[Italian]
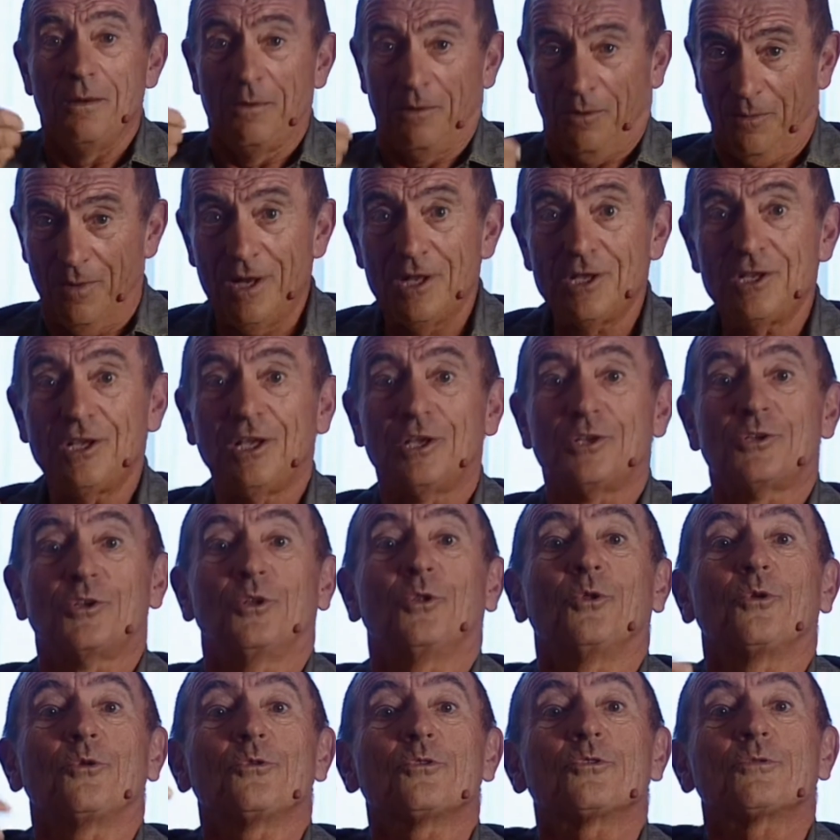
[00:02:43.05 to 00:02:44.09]
Quelle sì che
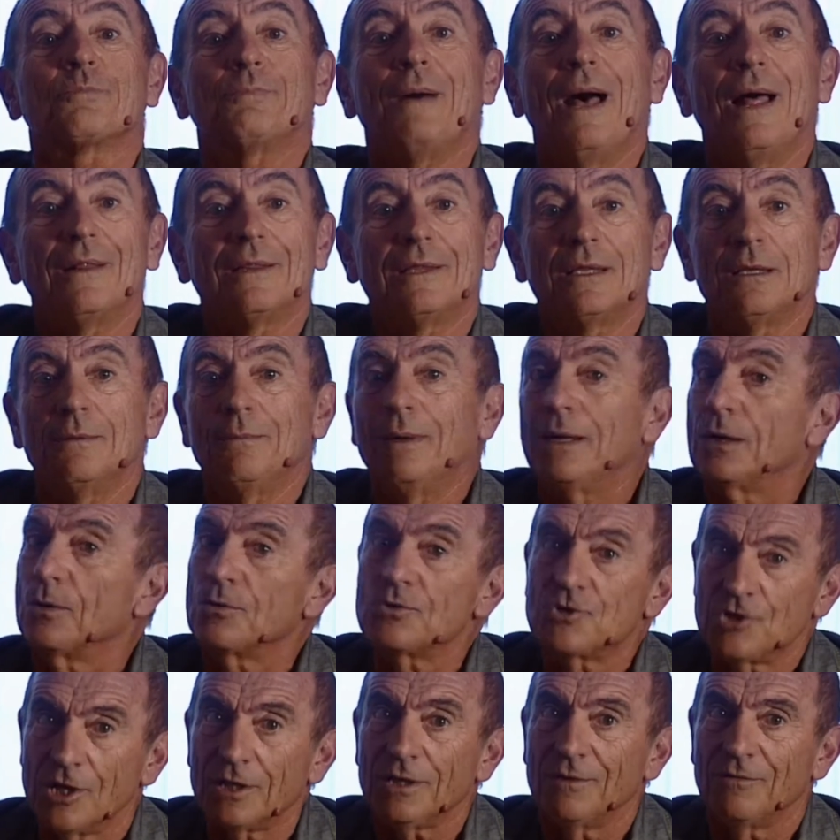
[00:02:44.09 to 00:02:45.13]
sono ruspanti, ma non
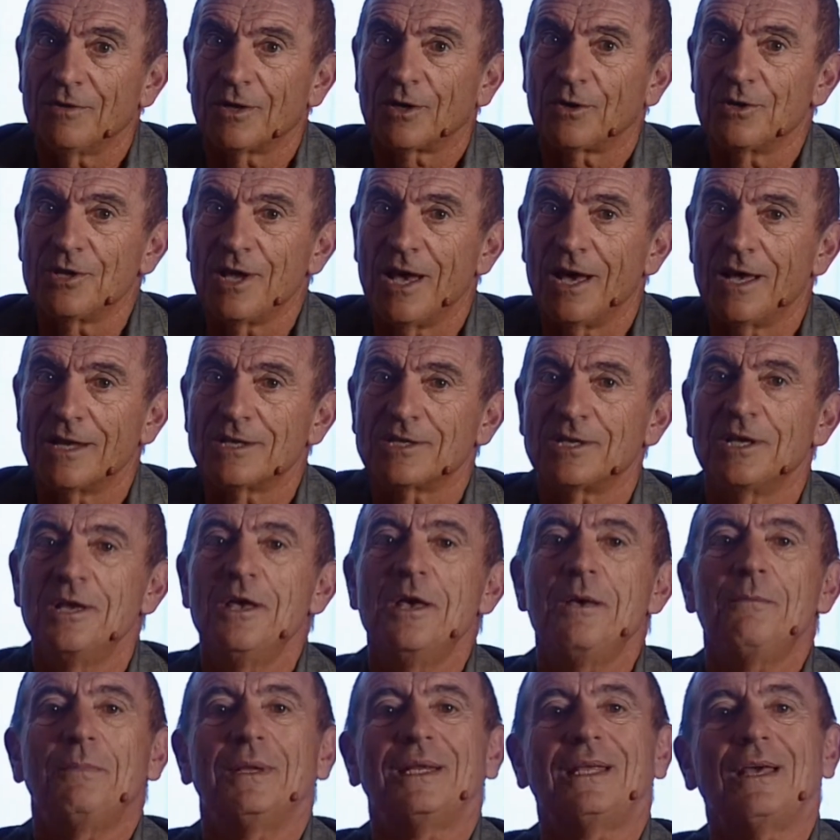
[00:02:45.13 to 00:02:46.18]
c'è da vergognarsi,
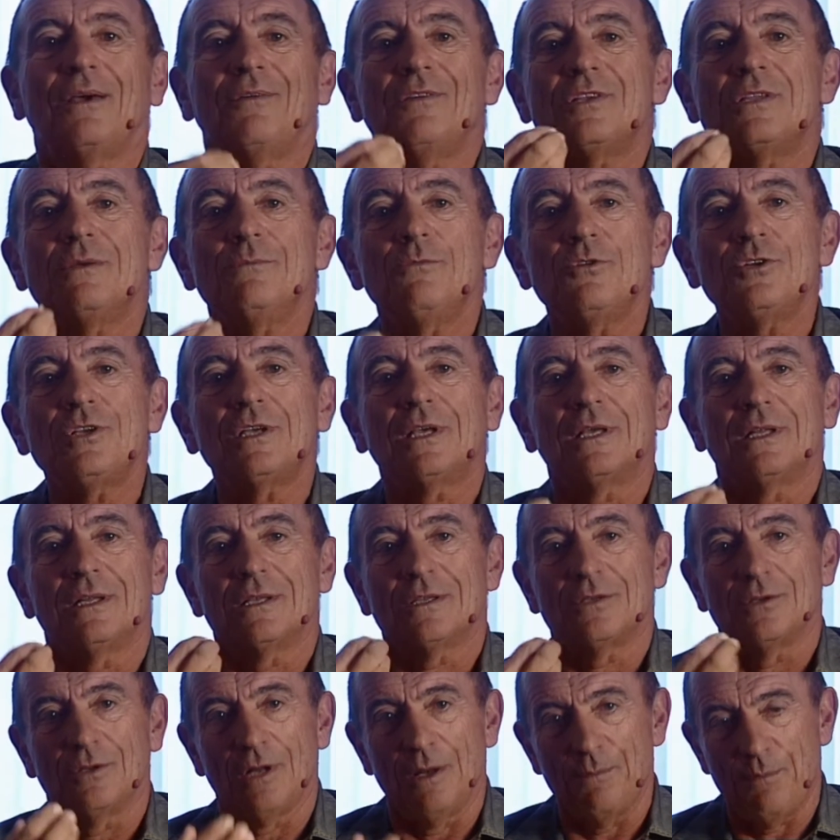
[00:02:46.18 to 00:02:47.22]
perché queste musiche
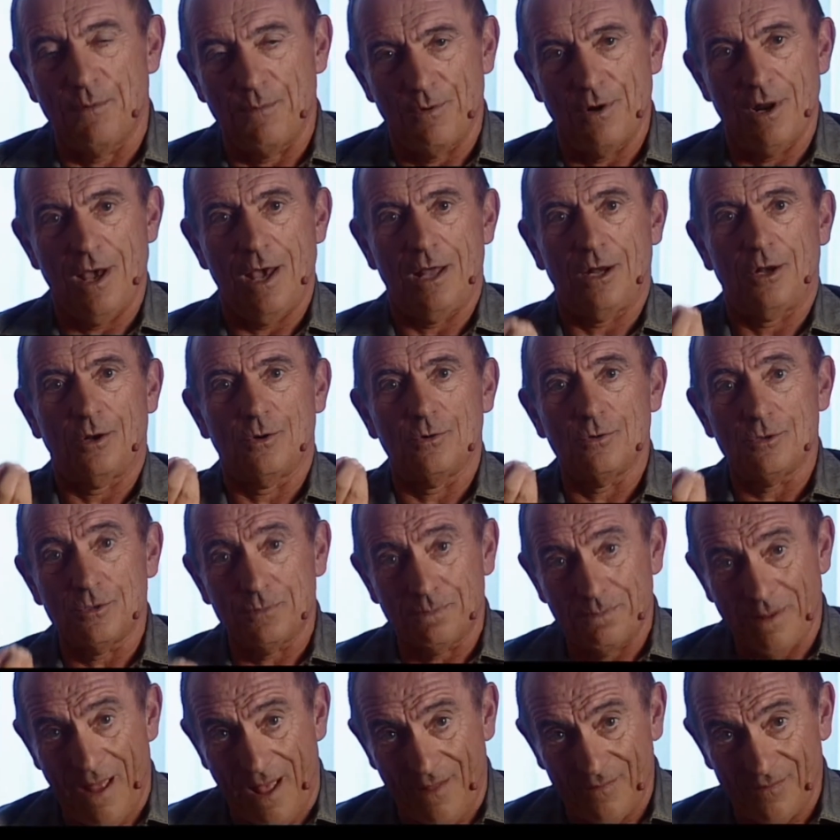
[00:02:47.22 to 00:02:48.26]
nazionali popolari
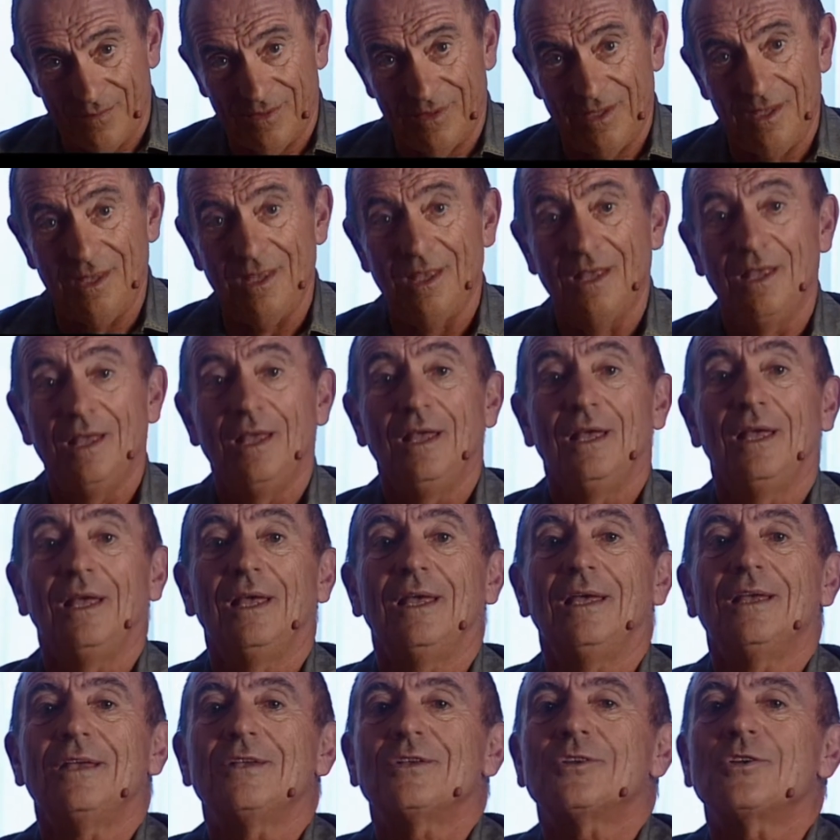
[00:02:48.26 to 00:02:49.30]
ruspanti
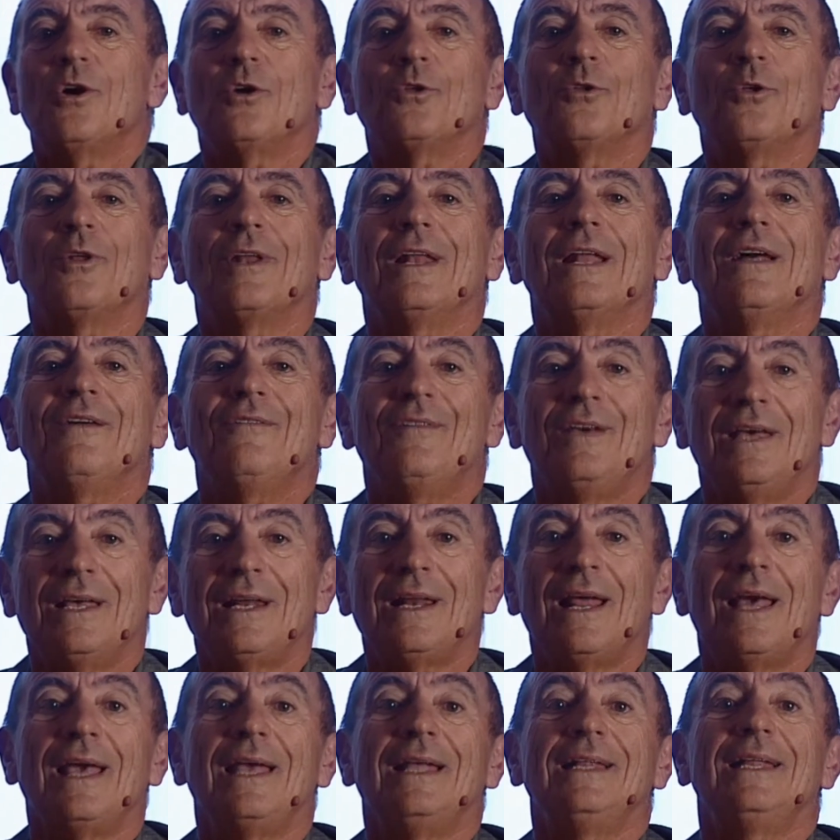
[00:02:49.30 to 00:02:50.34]
eh, sono la
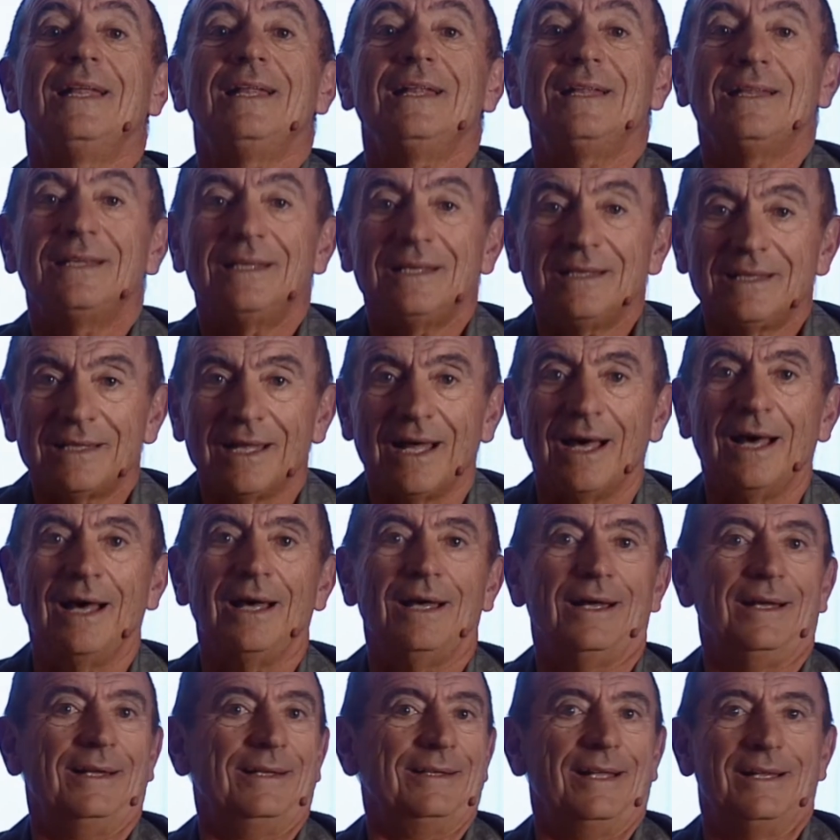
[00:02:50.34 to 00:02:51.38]
vera
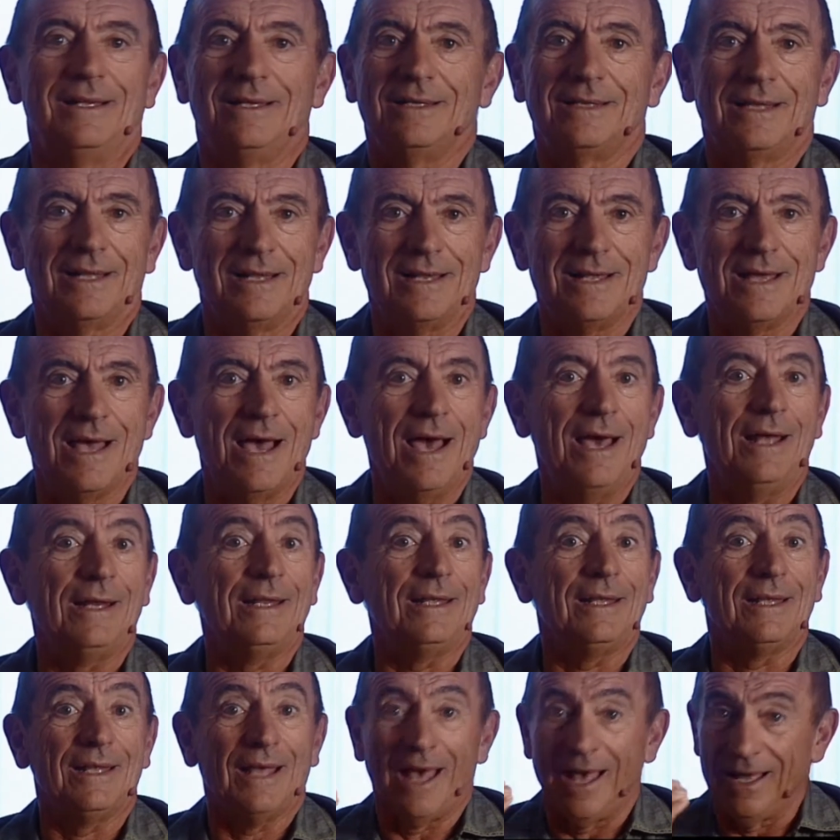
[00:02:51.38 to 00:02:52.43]
identità degli
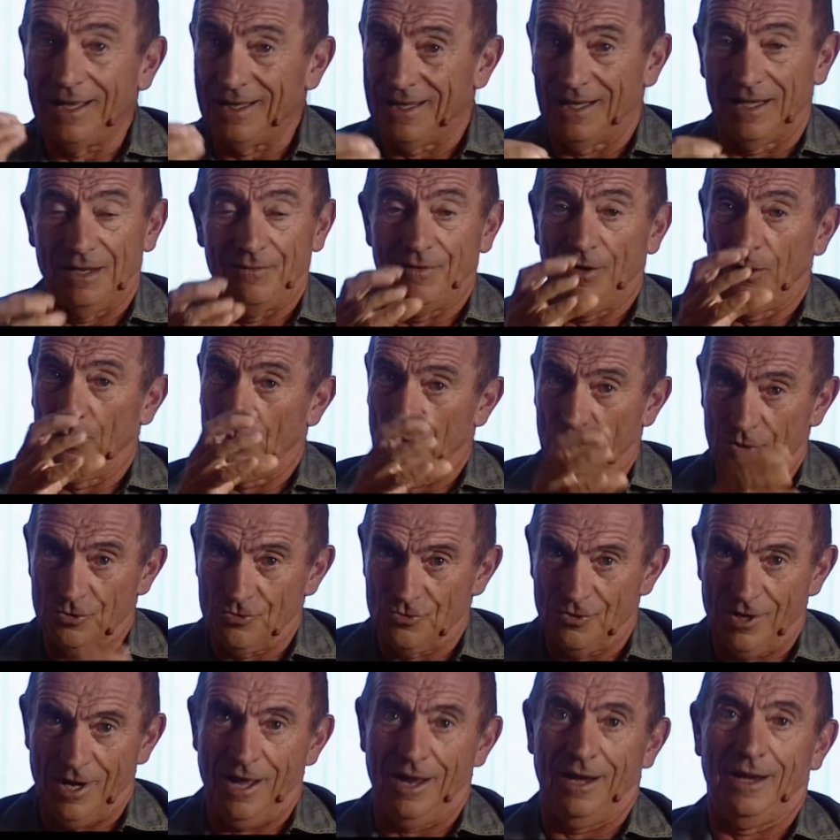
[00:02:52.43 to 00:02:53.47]
italiani anche a livello
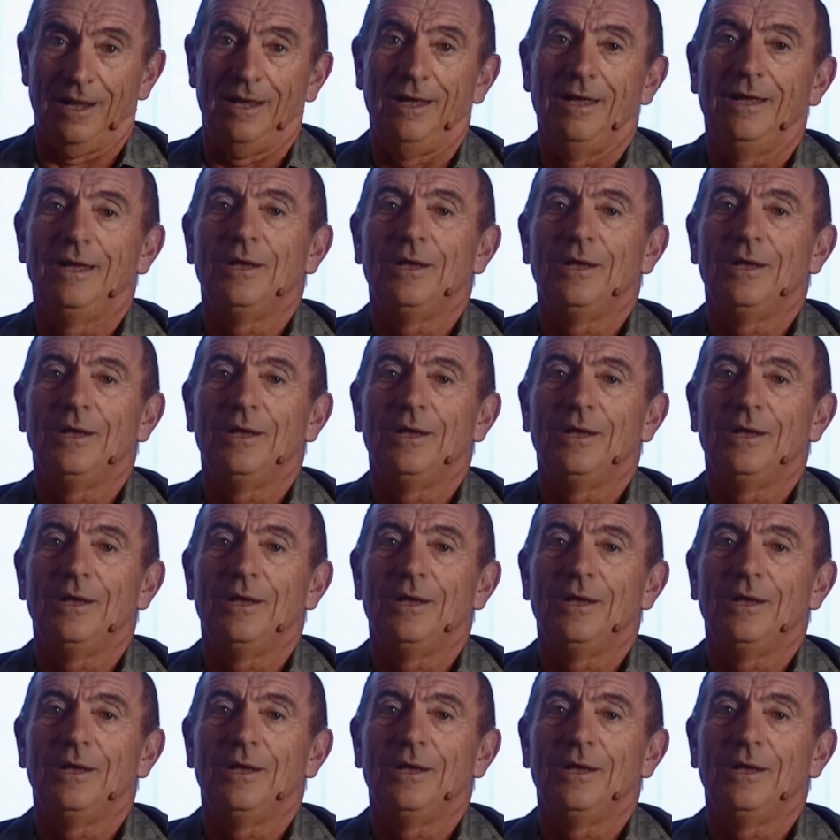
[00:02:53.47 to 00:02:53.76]
regionale.